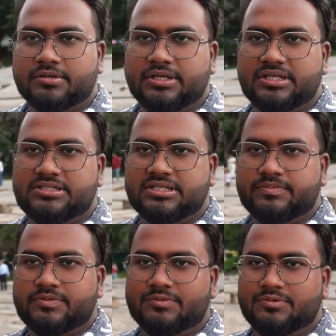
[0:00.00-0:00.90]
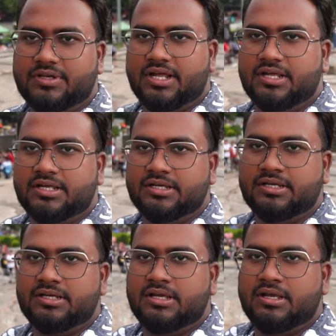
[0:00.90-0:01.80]
को नीचे पूरा
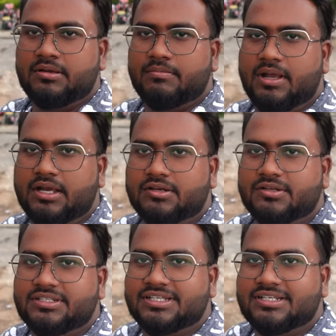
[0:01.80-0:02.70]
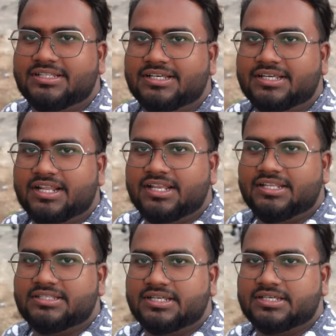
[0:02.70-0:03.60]
बैंगलोर सिटी दिख रहा है
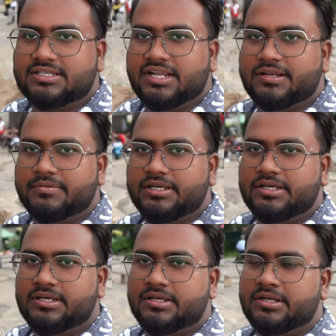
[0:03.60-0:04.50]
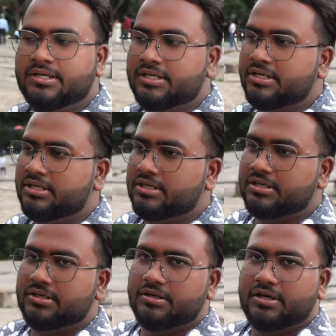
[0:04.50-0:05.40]
नीचे की साइड में
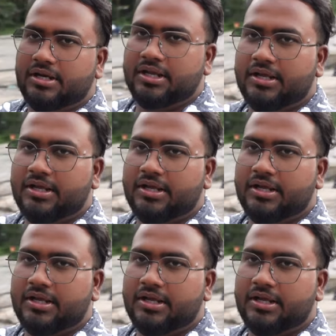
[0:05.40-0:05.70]
और